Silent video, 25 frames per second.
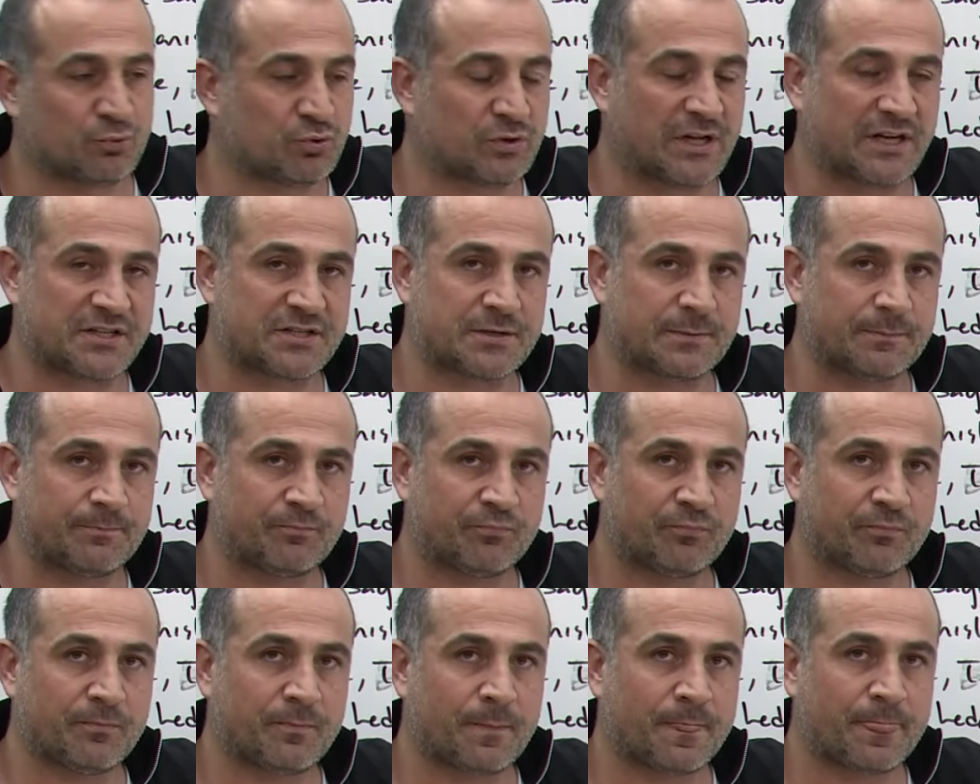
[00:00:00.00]
bunlar.
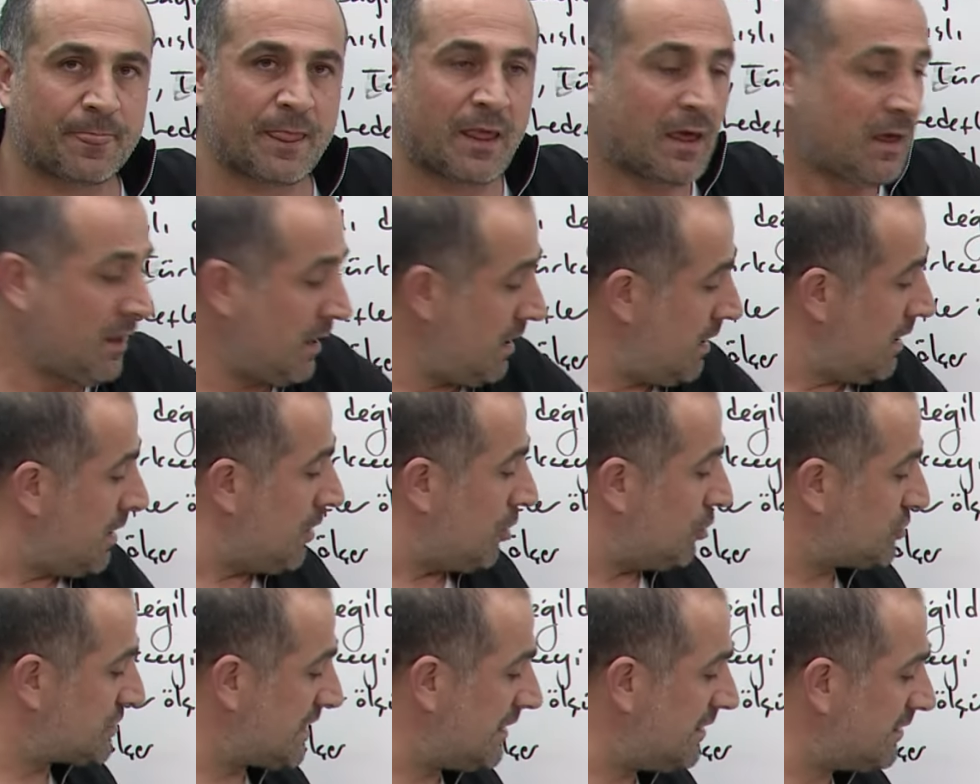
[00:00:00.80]

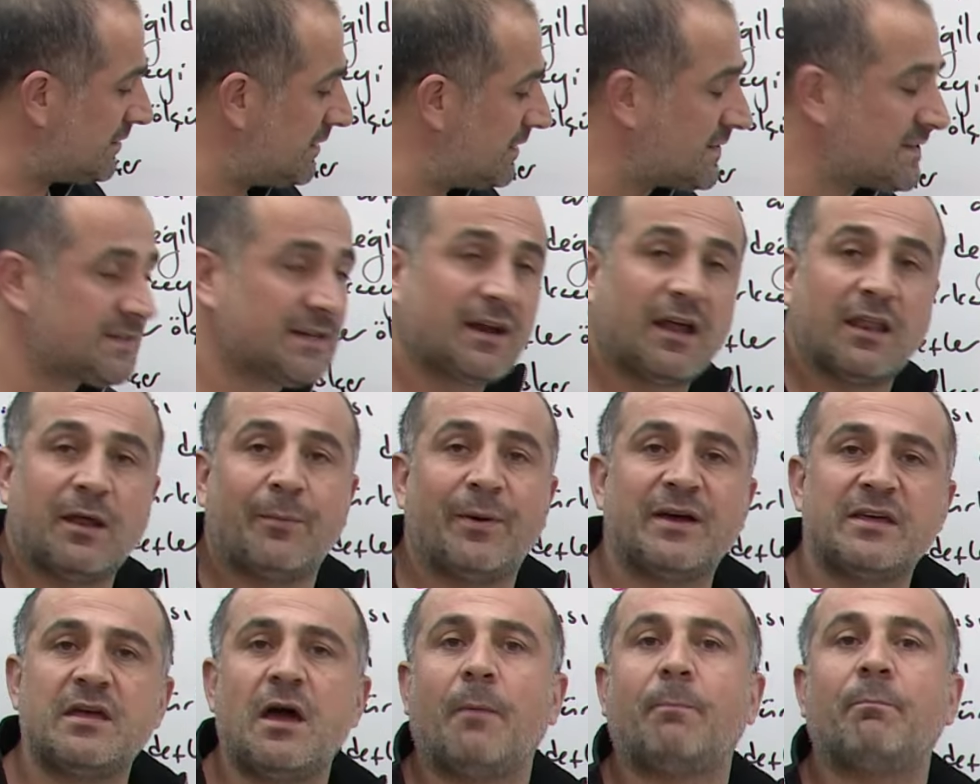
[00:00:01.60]
Özellikle
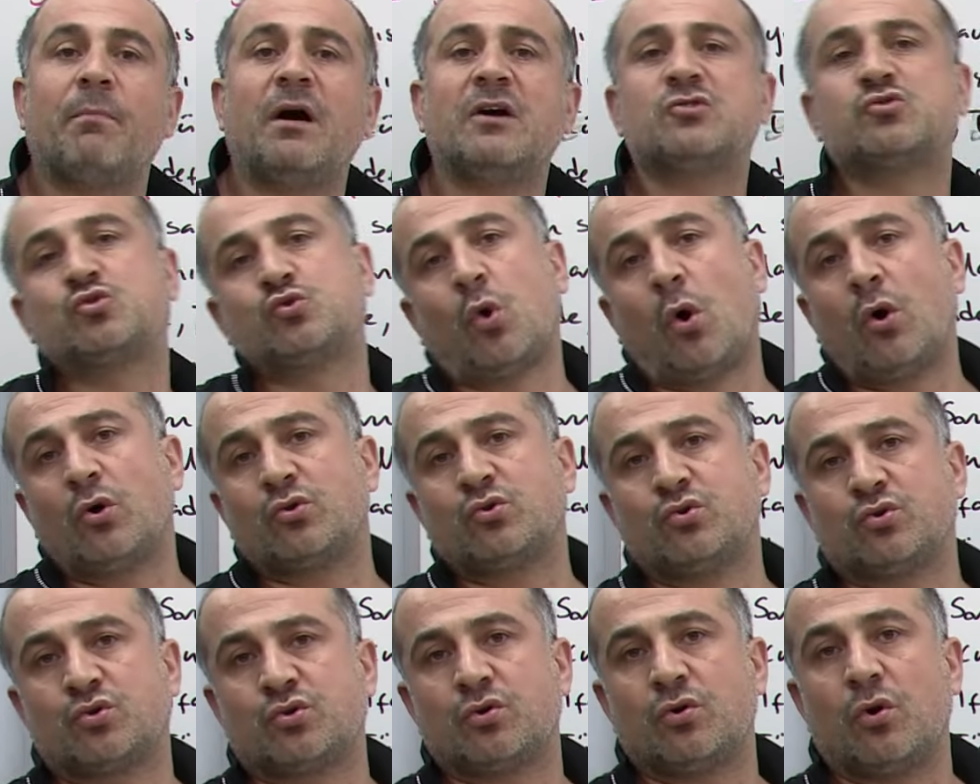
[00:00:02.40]
sıralama yapmak
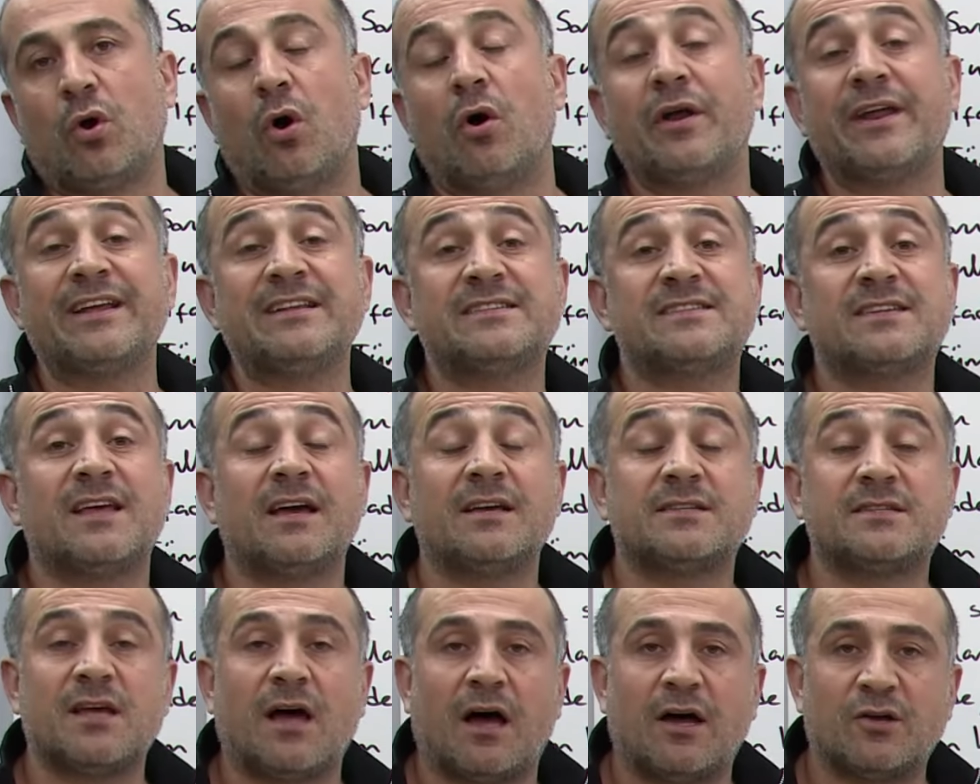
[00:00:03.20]
zordur. Öğrenci
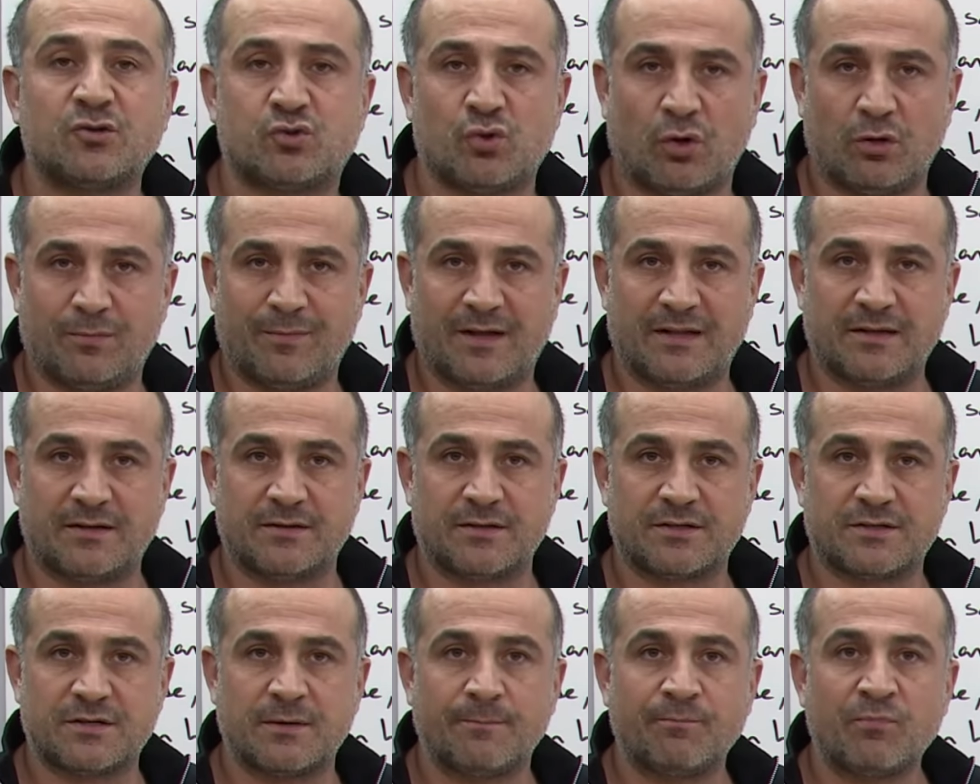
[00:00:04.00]
sayısı az
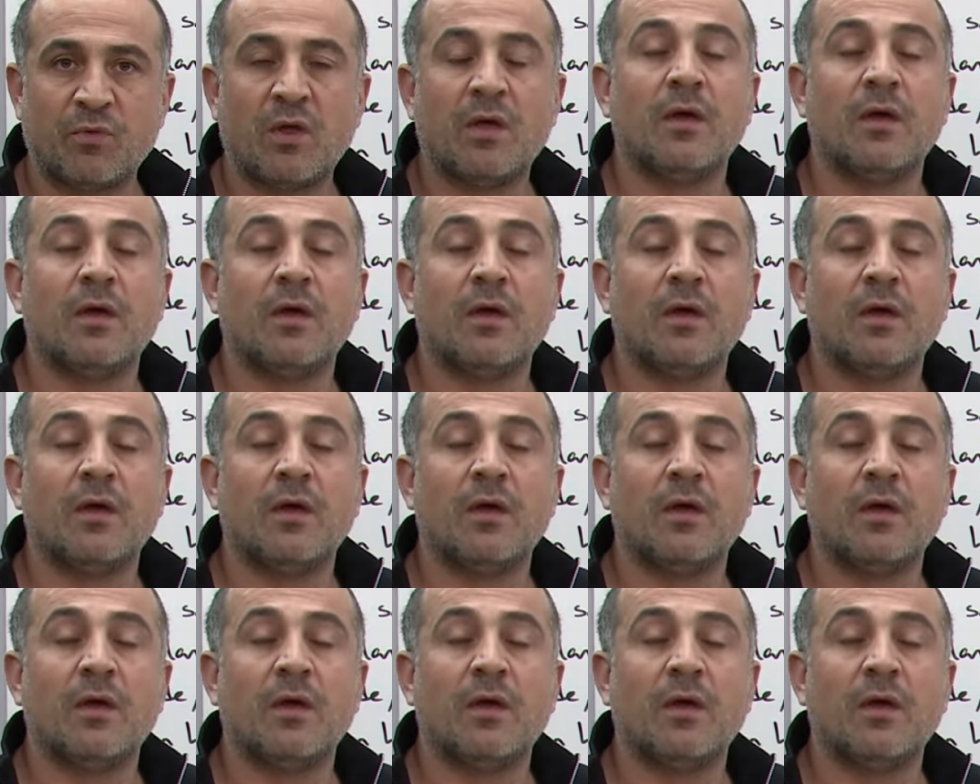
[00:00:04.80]
olmalıdır.